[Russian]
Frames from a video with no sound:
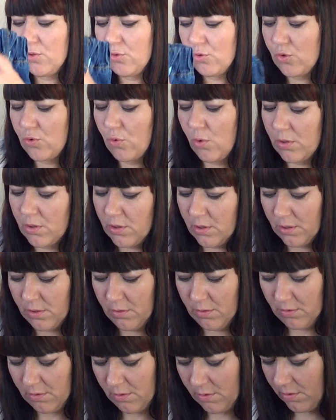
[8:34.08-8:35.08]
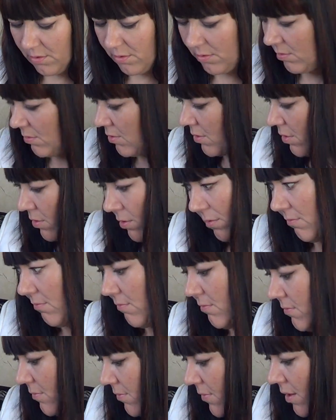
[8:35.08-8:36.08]
эти шорты.
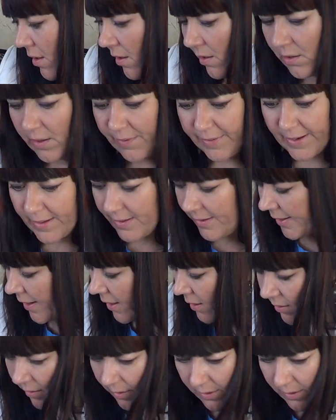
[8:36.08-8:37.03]
Навряд ли я их